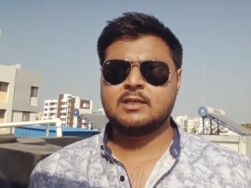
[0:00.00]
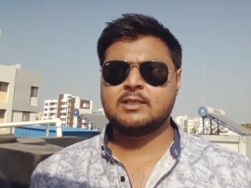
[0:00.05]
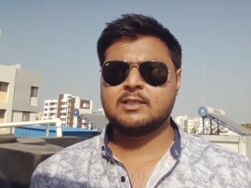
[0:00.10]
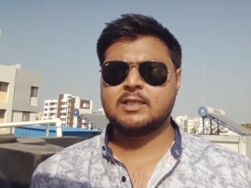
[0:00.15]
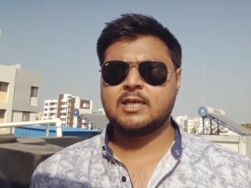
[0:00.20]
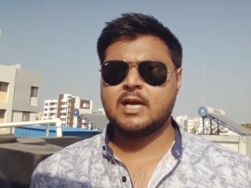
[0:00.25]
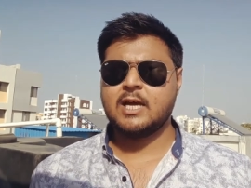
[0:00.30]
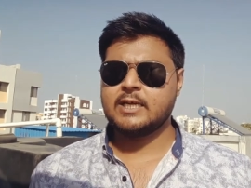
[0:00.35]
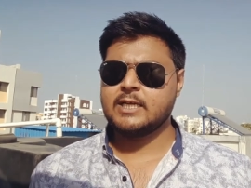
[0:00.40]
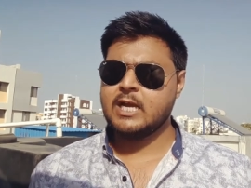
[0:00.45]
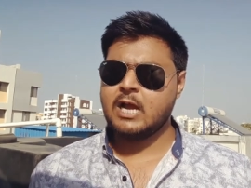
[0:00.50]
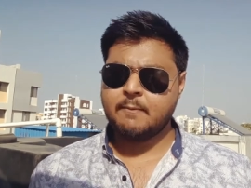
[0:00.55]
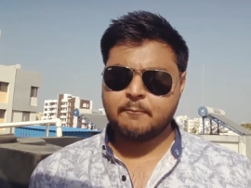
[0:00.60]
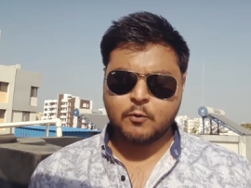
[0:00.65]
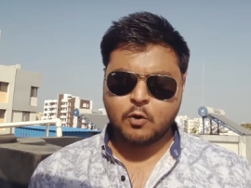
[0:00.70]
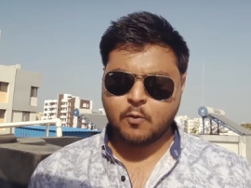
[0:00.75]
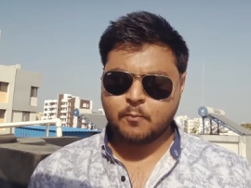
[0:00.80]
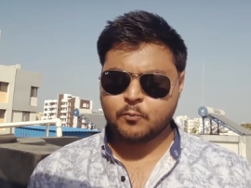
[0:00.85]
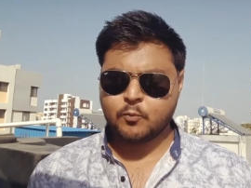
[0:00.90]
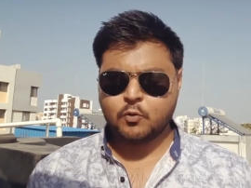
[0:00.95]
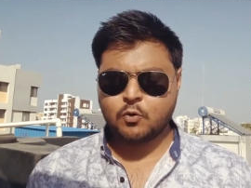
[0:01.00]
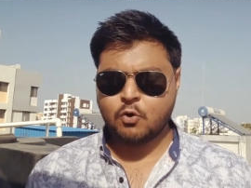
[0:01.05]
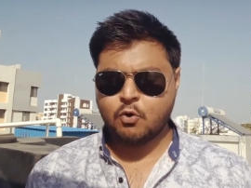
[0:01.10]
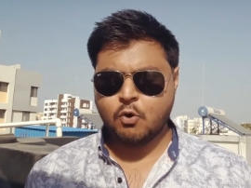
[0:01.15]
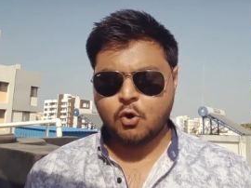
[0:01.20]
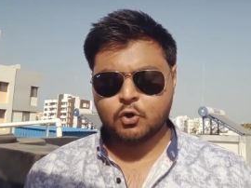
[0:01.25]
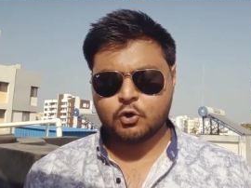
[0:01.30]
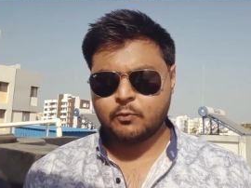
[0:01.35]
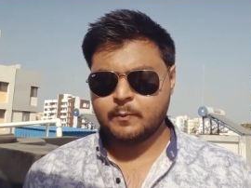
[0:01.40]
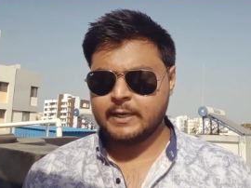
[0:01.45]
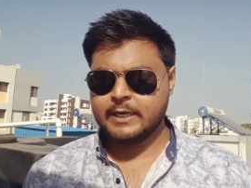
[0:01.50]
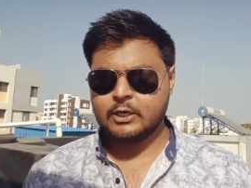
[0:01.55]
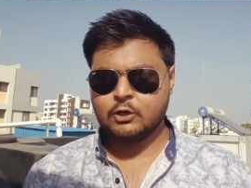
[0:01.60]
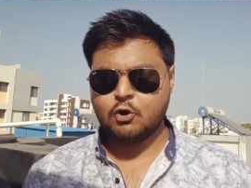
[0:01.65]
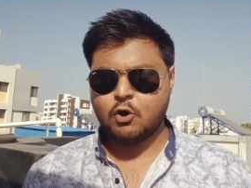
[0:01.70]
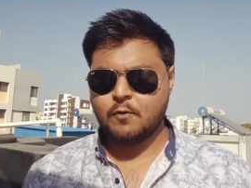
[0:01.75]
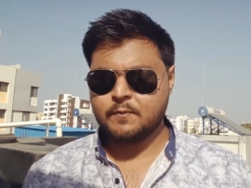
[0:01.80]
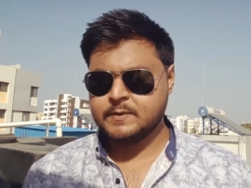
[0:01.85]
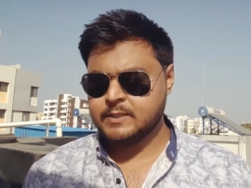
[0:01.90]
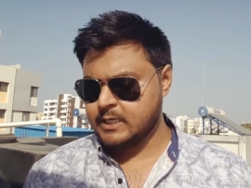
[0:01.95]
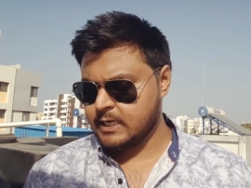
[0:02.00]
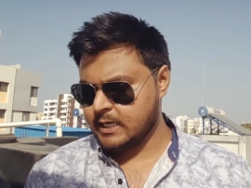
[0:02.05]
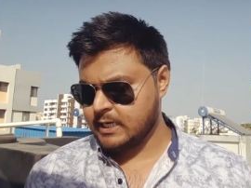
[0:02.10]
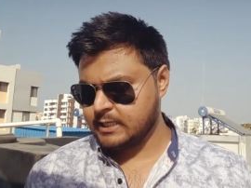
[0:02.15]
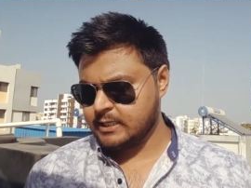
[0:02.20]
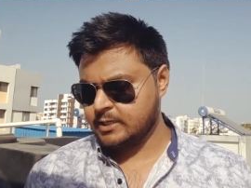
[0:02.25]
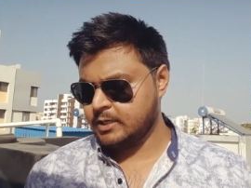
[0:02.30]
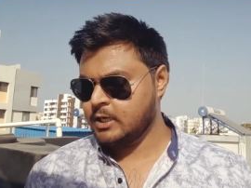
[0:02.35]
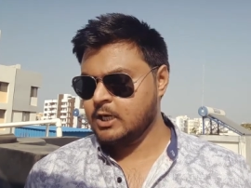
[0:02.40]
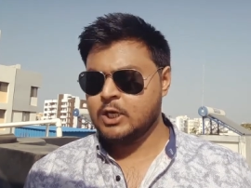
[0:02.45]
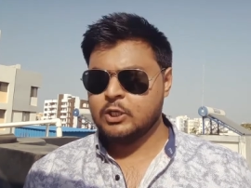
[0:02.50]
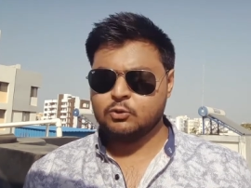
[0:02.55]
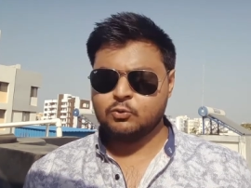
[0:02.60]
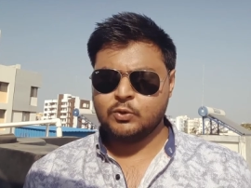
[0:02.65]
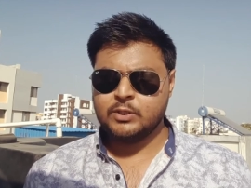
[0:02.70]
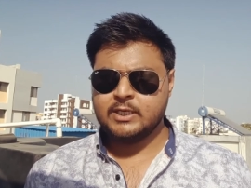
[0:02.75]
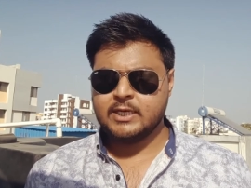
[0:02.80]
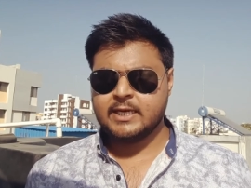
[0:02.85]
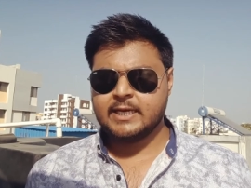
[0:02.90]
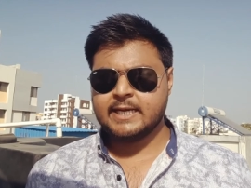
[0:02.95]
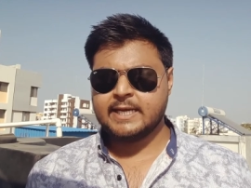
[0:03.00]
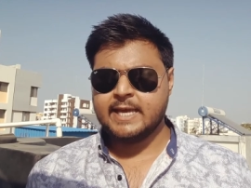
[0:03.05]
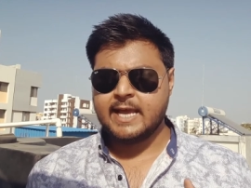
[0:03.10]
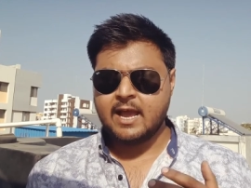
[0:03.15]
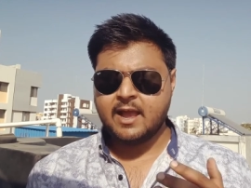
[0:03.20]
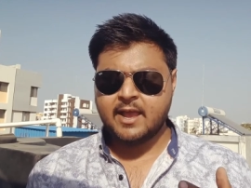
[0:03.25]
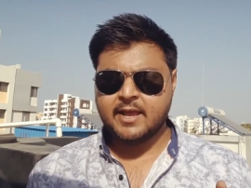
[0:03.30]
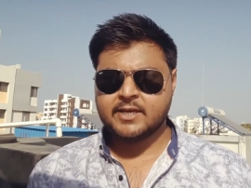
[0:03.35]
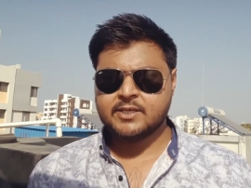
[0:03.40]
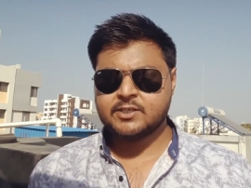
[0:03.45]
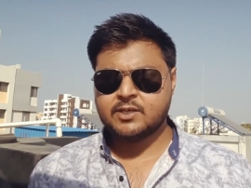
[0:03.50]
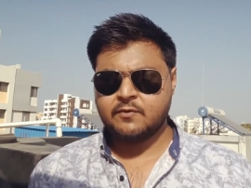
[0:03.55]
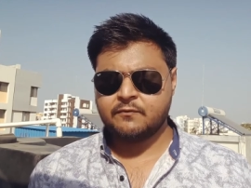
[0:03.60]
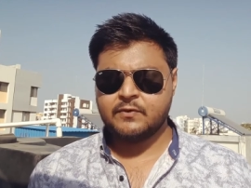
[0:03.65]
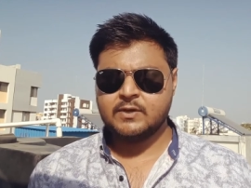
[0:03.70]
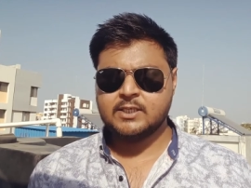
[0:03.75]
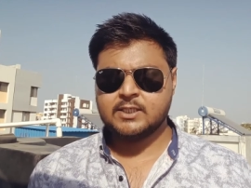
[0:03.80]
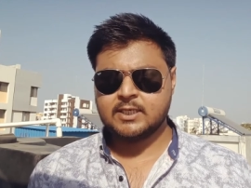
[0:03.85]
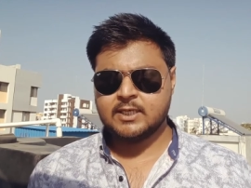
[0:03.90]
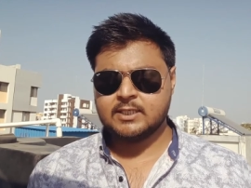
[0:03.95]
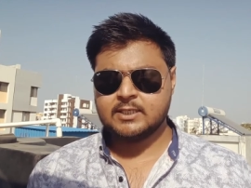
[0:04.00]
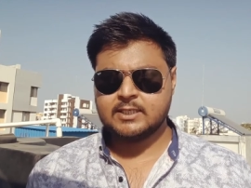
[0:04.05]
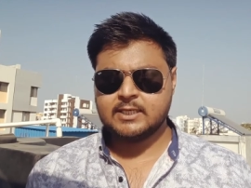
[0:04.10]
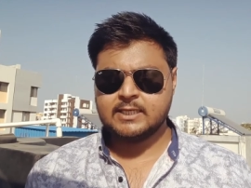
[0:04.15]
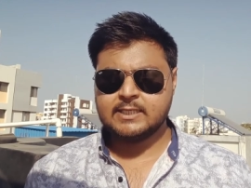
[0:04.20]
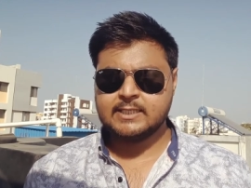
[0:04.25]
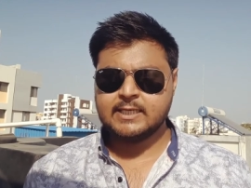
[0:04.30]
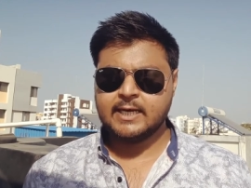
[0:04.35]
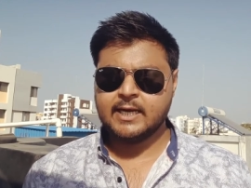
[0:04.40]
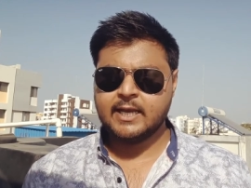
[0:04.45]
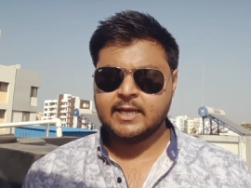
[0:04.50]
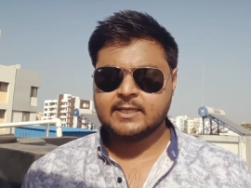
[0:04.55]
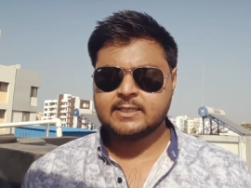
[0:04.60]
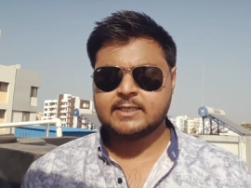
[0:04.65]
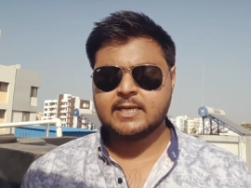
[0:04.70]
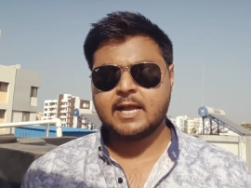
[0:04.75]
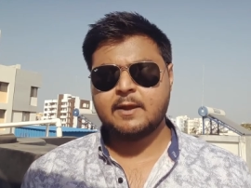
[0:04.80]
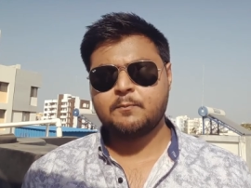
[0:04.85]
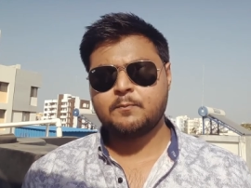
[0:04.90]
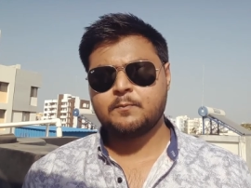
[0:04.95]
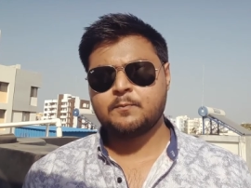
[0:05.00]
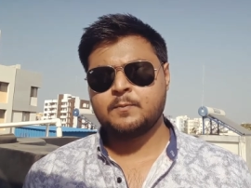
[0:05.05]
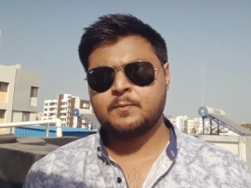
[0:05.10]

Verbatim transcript: जी हाँ यहाँ पे आपको ऑटोमेटिक ऑप्शन नहीं है तो ये क्या एक्स्ट्रा फीचर्स जेड एक्स आई